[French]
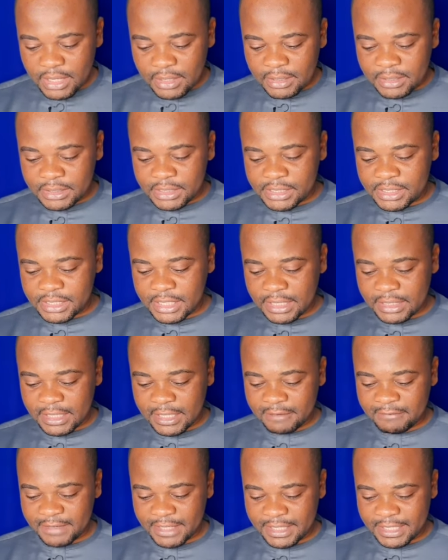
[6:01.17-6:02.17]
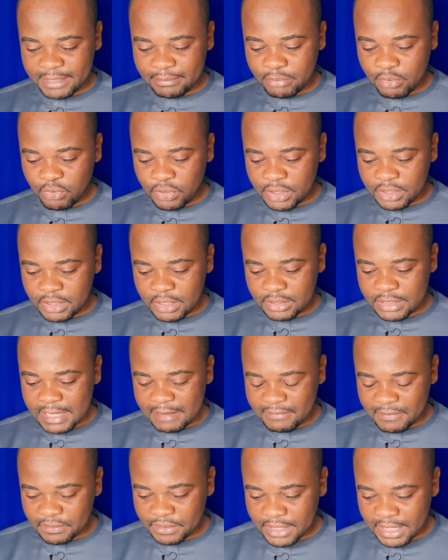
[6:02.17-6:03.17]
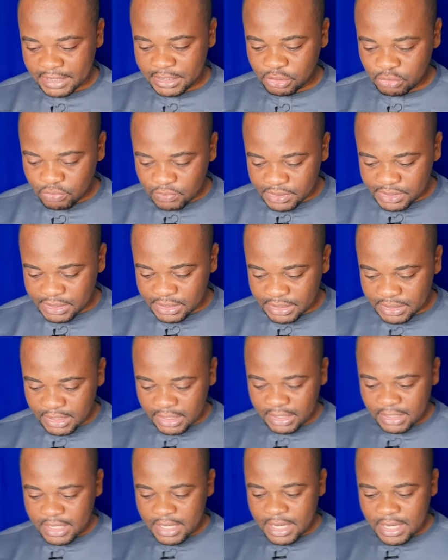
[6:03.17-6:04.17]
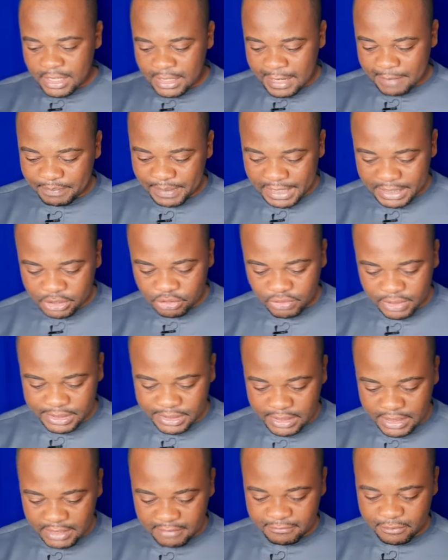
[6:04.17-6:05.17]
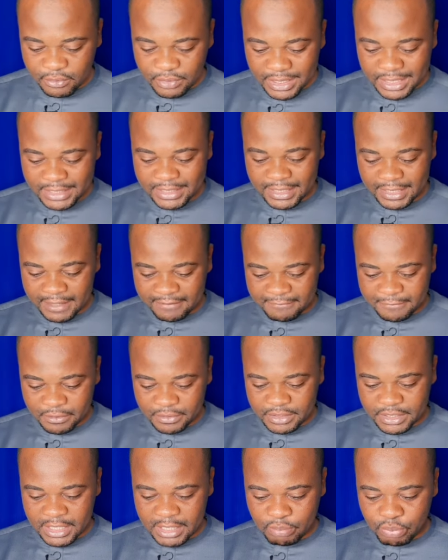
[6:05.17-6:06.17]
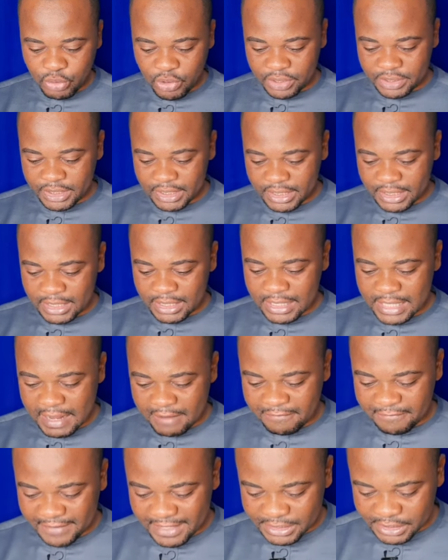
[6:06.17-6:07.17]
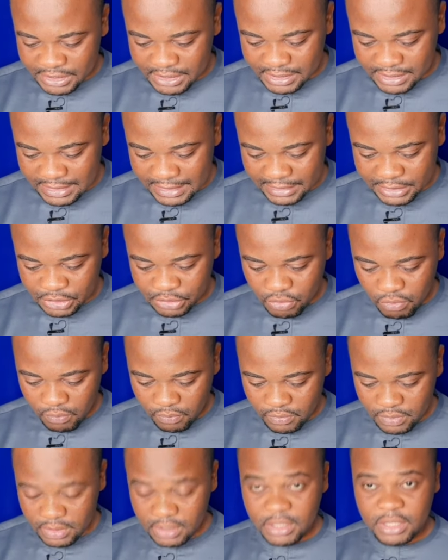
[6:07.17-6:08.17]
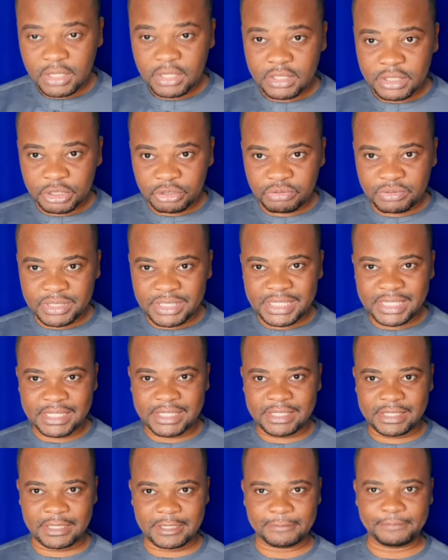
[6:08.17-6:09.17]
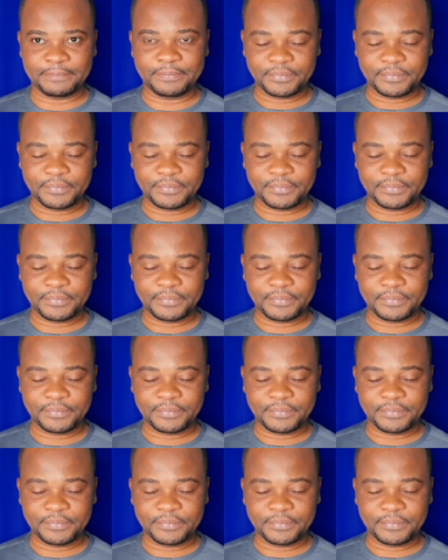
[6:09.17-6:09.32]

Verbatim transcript: Les disques intervertébraux étant davantage sollicités, la pression à ces niveaux est très forte et peut entraîner la fragilisation du disque.